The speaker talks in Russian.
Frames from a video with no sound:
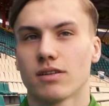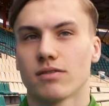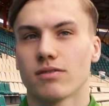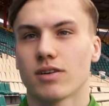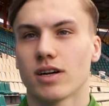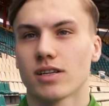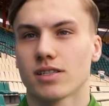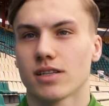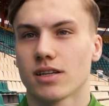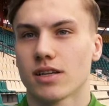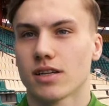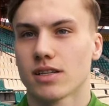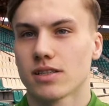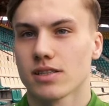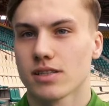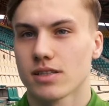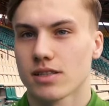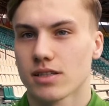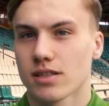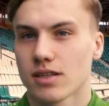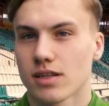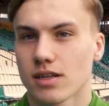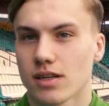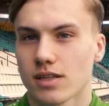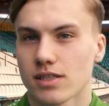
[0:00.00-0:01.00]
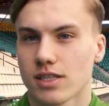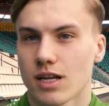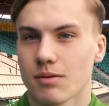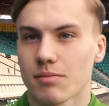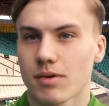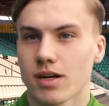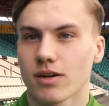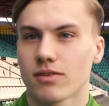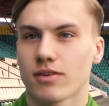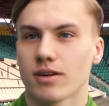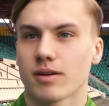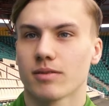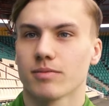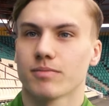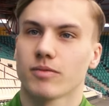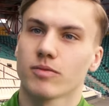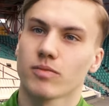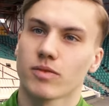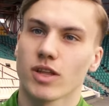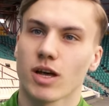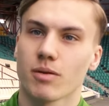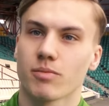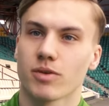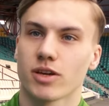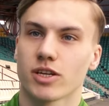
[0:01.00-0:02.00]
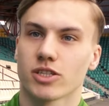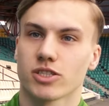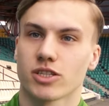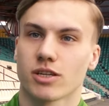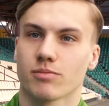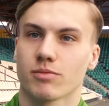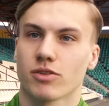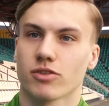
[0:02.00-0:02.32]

в гостинице Замковая, набережная,